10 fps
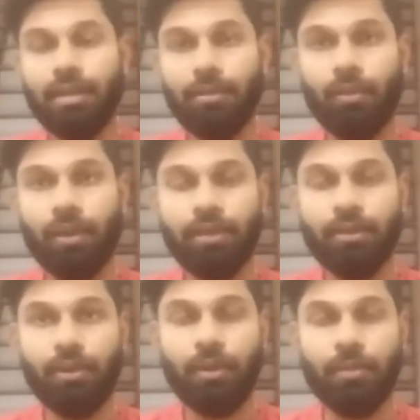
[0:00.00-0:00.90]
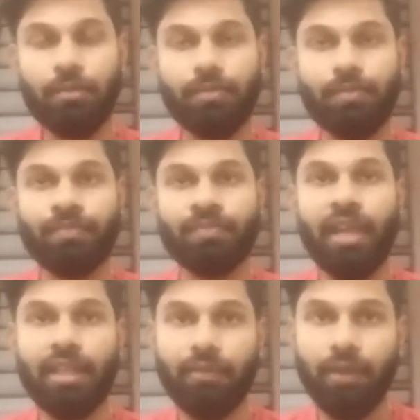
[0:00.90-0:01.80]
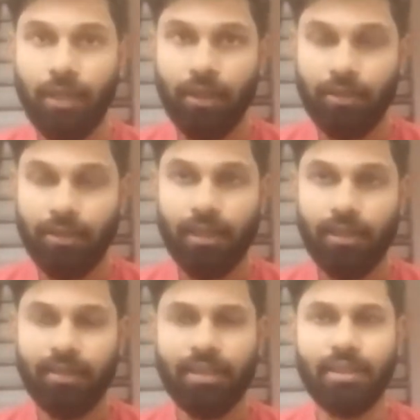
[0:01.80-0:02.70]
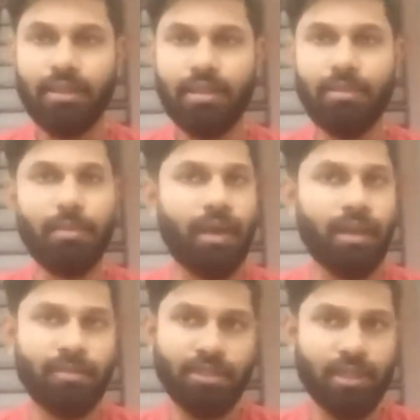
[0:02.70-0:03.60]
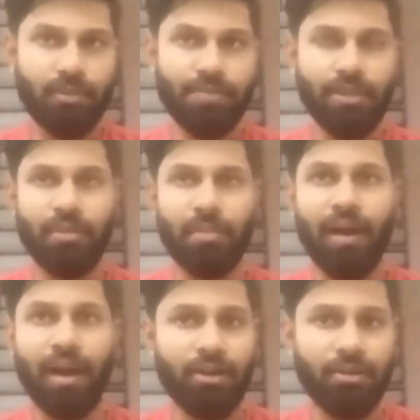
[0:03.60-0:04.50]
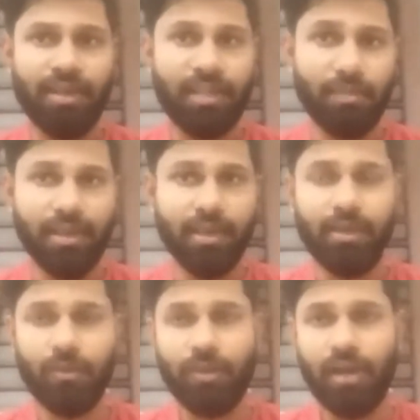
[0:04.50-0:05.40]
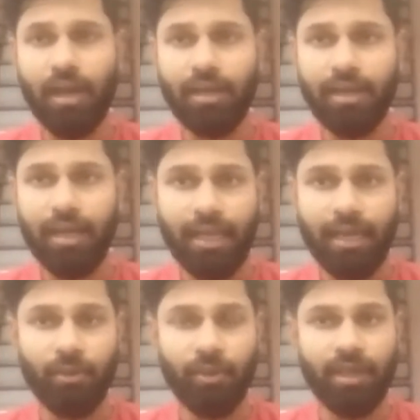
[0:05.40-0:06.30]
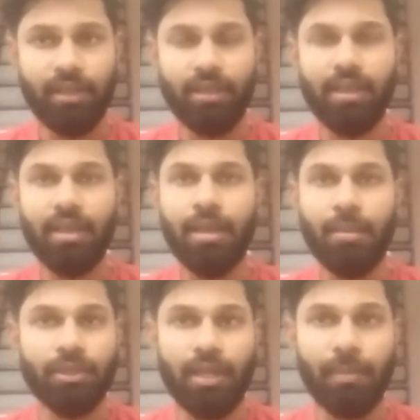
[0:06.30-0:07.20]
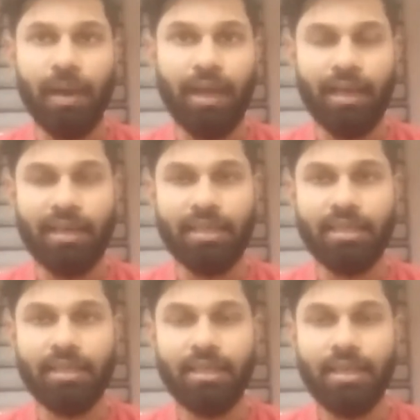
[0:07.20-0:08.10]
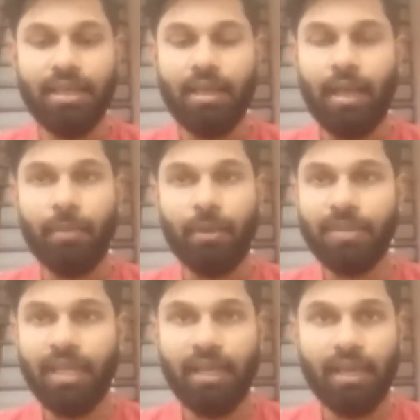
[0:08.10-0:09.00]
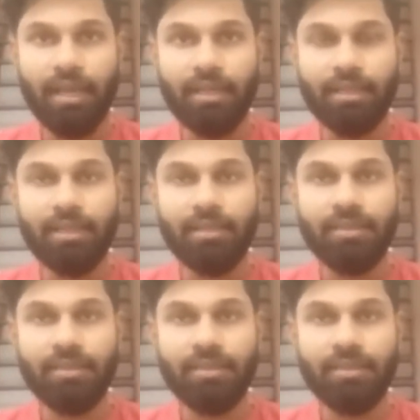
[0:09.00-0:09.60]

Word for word: நம்ம உணர்த்தி கொள்கிறோம் அதை வலியுறுத்ததான் வந்து நம்ம பாலபிஷேகமும் செய்யறோம் பாலும் அதே மாதிரிதான் ஒரு நான்கு நிலைகளை உடையது முதல்ல பாலா இருக்கு அப்புறம் தயிராகுது